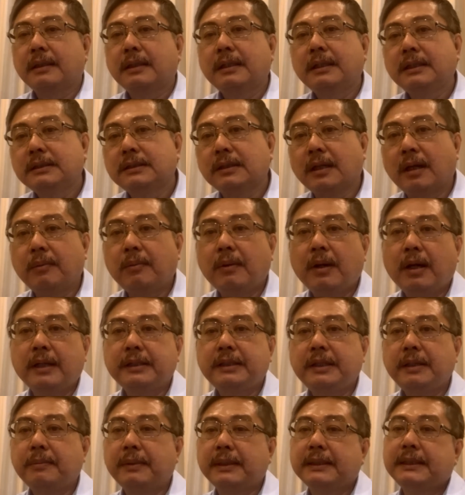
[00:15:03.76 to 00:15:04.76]
คือสว
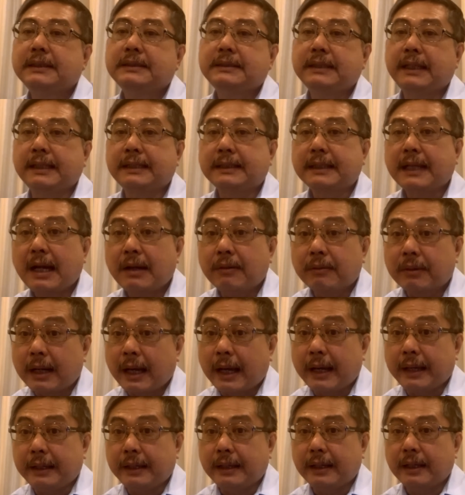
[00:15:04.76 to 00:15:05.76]
ที่ปฏิเสธก้าวไก
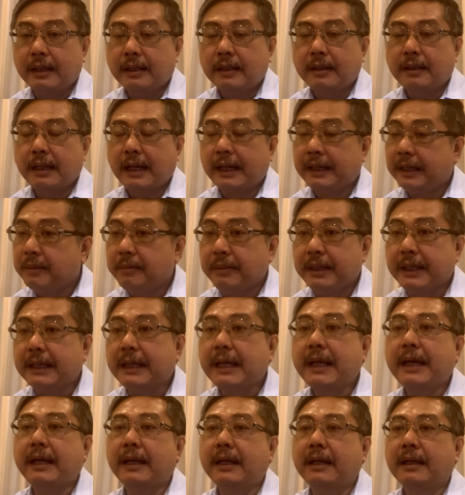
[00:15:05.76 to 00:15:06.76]
ลเนี่ยอันนี้มี
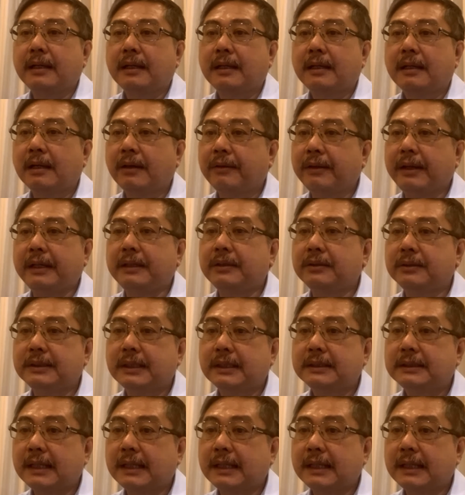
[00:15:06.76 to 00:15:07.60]
แน่เราเห็นอยู่